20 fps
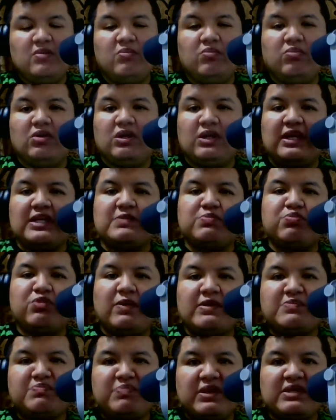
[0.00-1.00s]
porque las
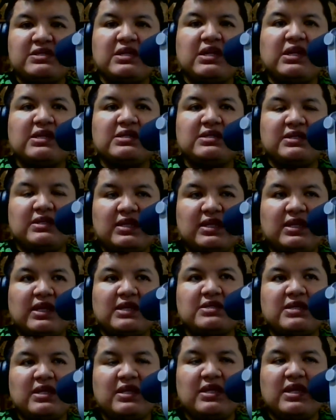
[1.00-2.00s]
pruebas PCR se tienen que
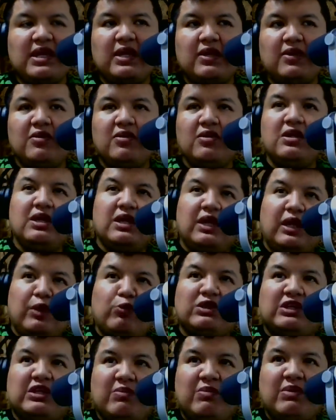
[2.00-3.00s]
hacer diario y
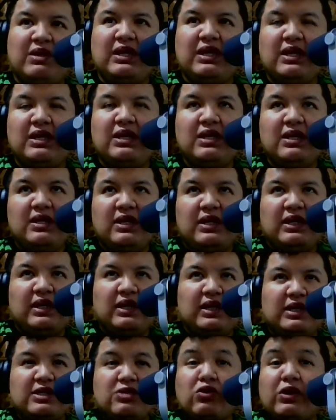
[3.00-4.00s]
Guatemala
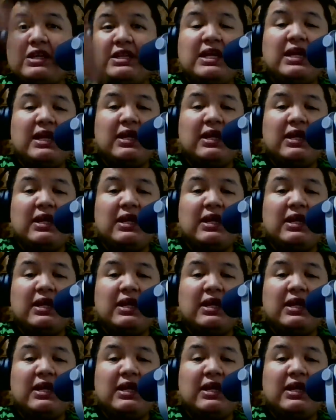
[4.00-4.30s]
eh, es lo que,